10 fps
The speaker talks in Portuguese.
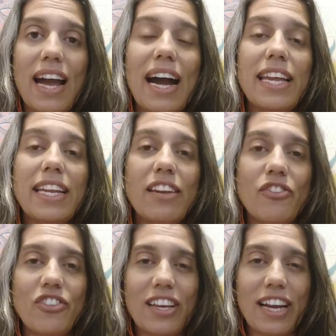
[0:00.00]
a
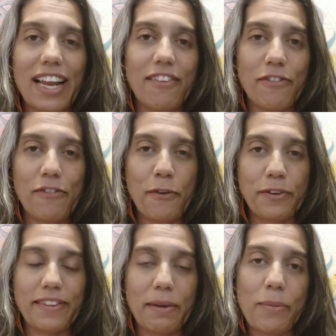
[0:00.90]
energia, aquela força